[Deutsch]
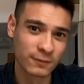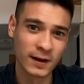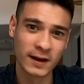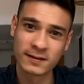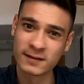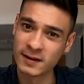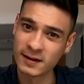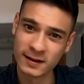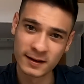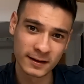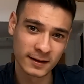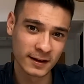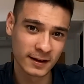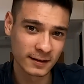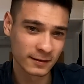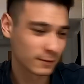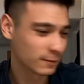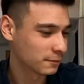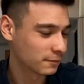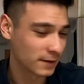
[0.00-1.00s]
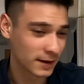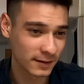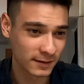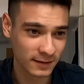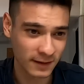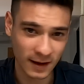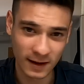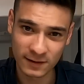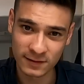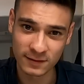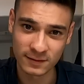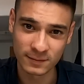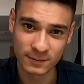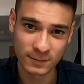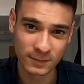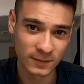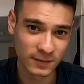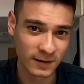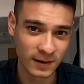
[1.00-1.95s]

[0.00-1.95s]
werde da hingehen, werde es essen,